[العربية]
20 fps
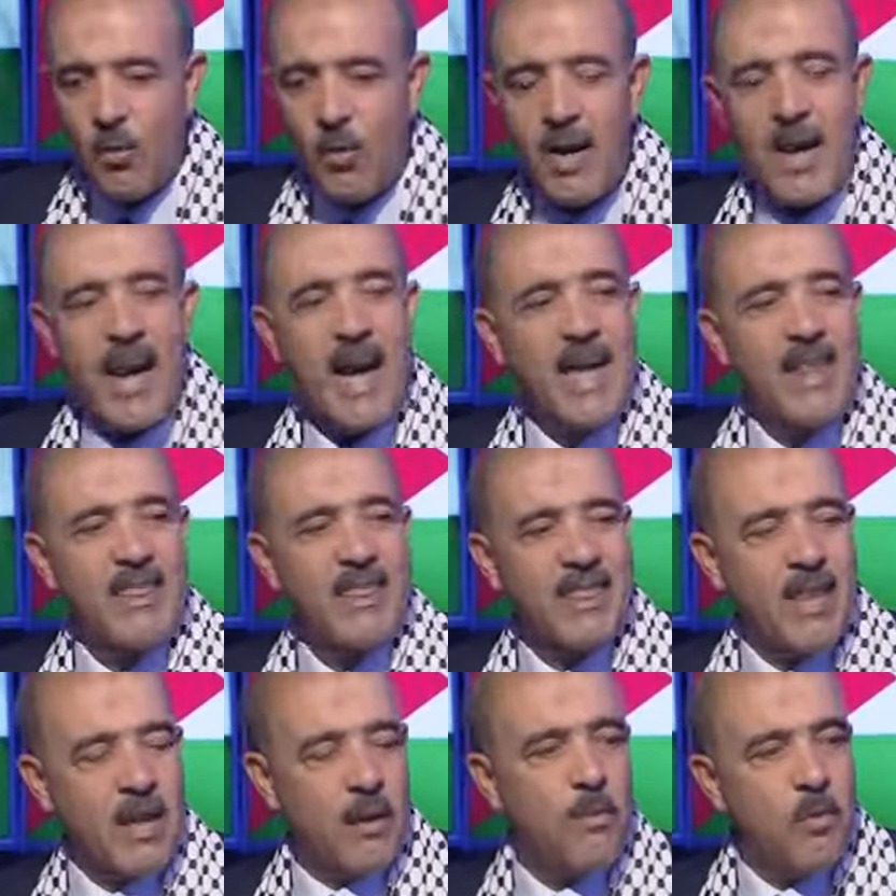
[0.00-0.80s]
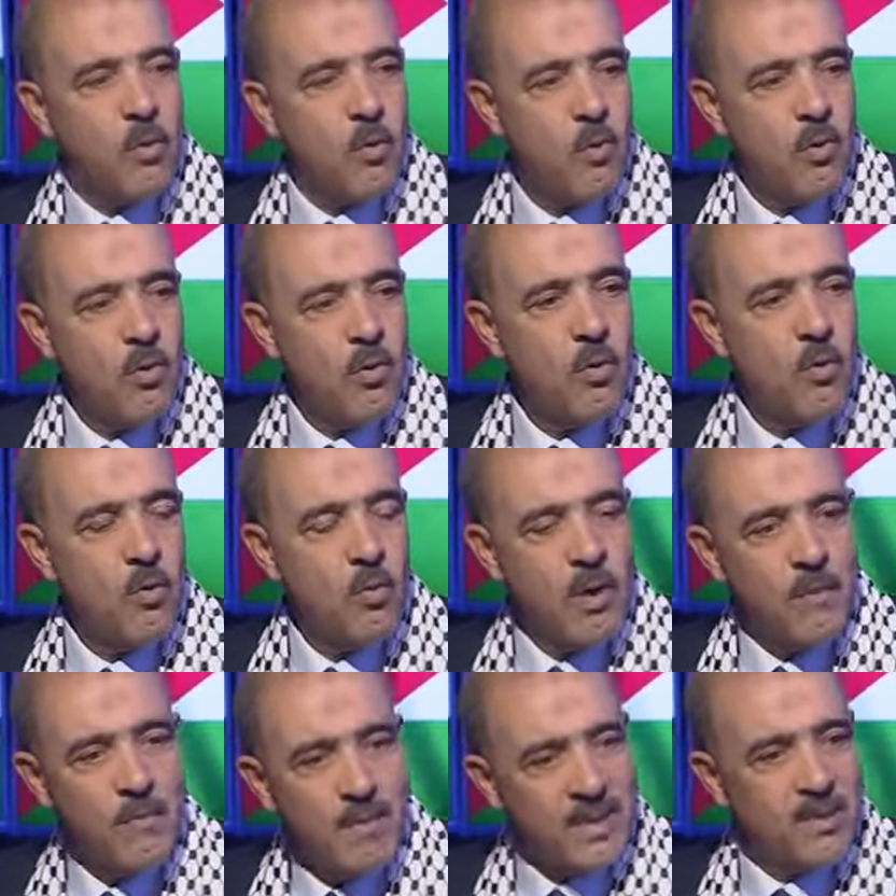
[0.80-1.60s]
وقع ضربه
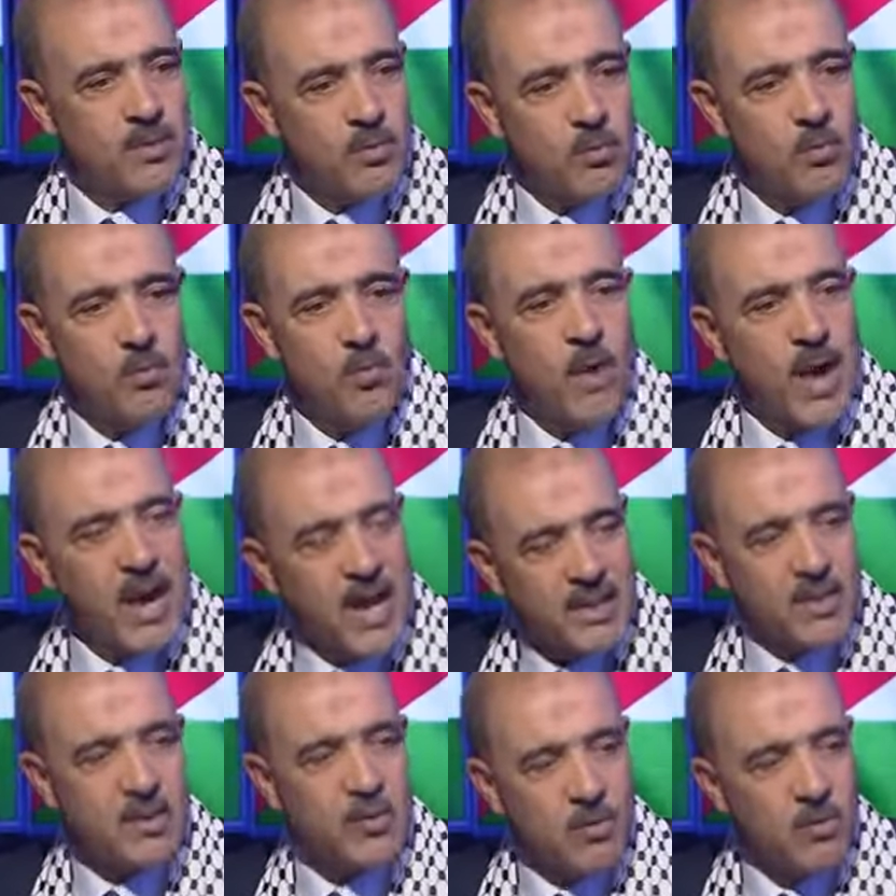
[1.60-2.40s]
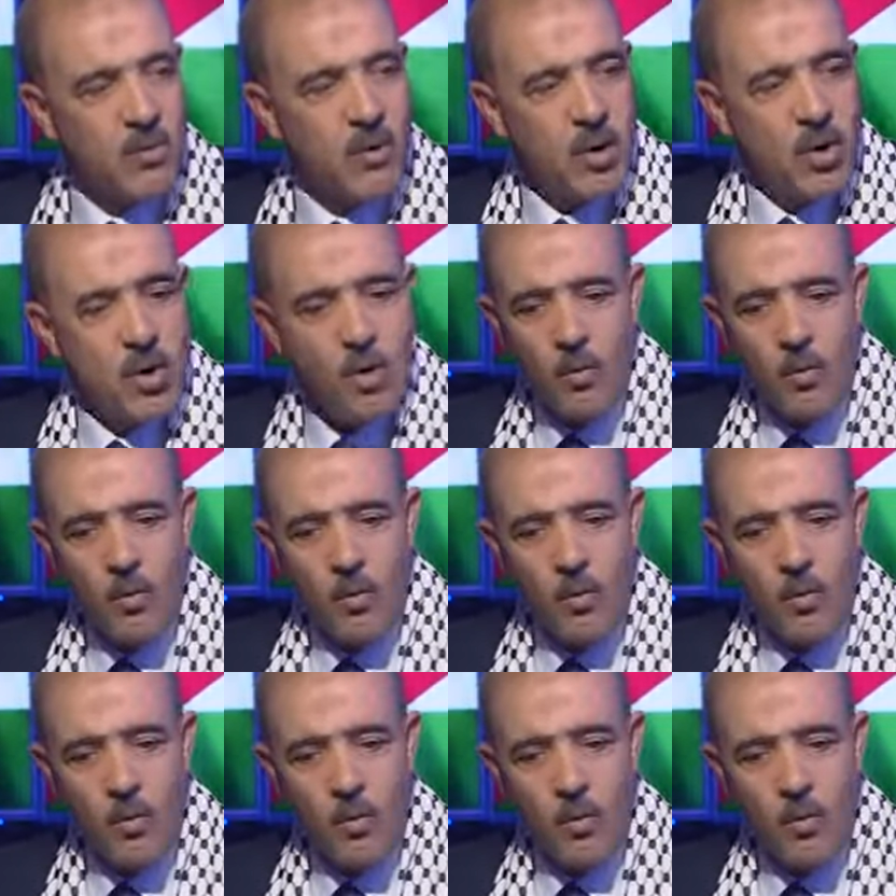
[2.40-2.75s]
ومسه وهزه